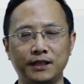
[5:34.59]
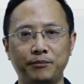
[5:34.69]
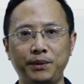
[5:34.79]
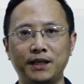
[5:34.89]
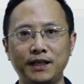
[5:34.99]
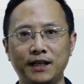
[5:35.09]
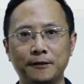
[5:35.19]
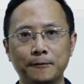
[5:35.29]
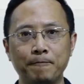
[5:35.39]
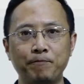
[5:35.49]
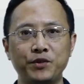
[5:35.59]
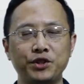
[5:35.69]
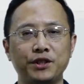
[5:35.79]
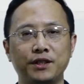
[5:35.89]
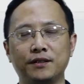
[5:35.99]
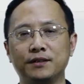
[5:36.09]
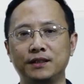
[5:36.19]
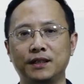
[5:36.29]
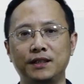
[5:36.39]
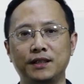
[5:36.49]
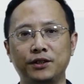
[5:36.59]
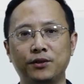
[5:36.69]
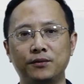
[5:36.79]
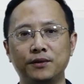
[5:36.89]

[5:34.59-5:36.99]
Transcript: 个变量，进行这个引用。